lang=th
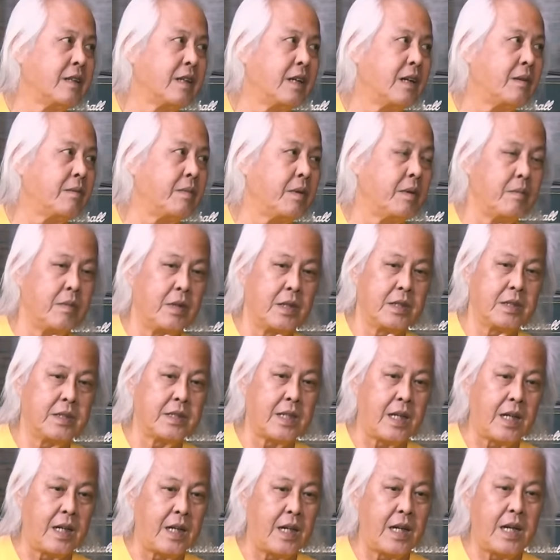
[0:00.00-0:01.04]
ถ้าเราเป็นบริ
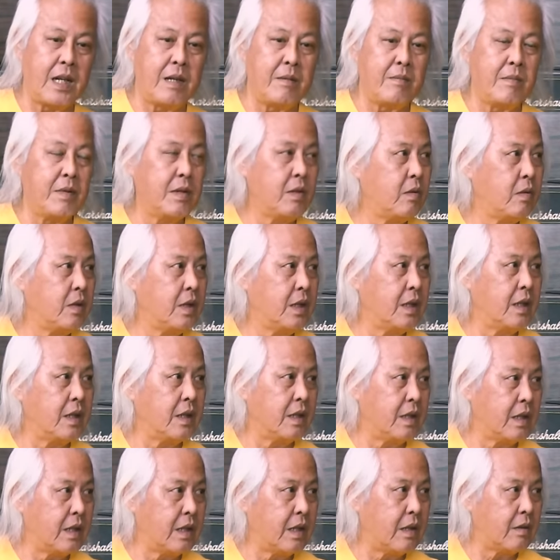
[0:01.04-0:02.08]
ษัทอะไรไม่รู้เรื่อง
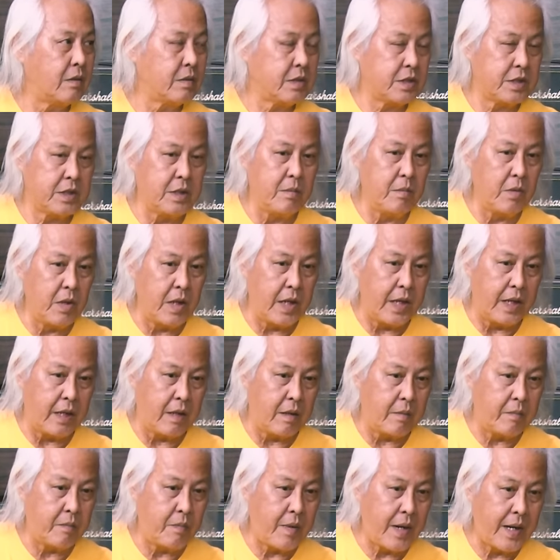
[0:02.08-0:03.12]
หรือเราซิมูเลต
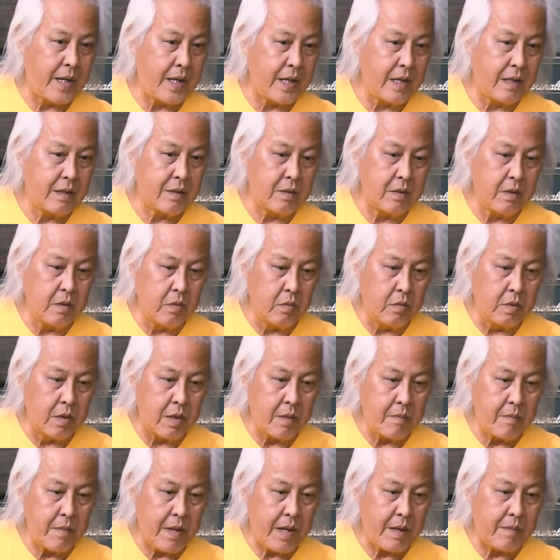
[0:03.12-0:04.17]
เราไปแล้วเขาดู
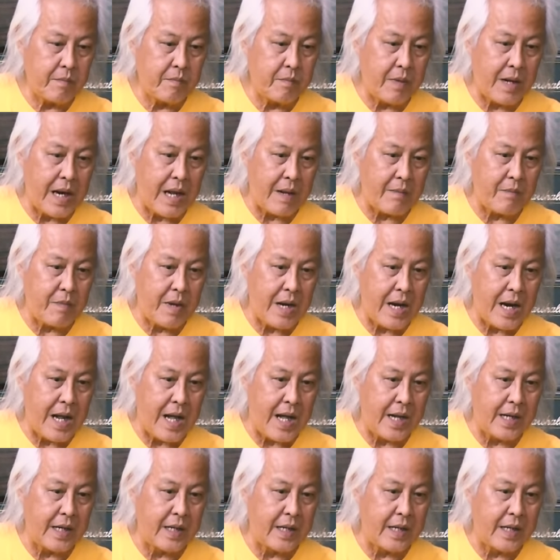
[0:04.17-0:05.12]
แล้วแม่งประหลาดประหลาด